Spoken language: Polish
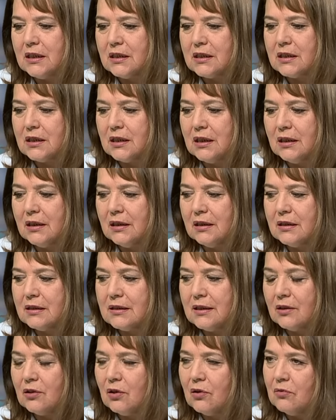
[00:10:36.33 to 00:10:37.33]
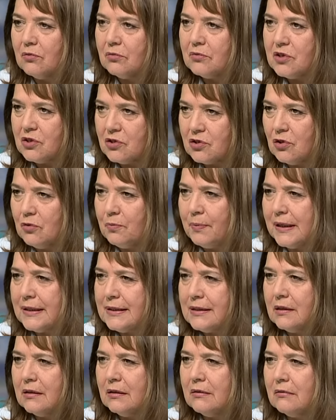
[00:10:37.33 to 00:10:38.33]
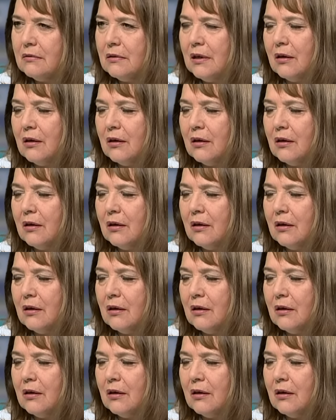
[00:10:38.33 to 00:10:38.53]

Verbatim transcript: że za tą ciężką pracę,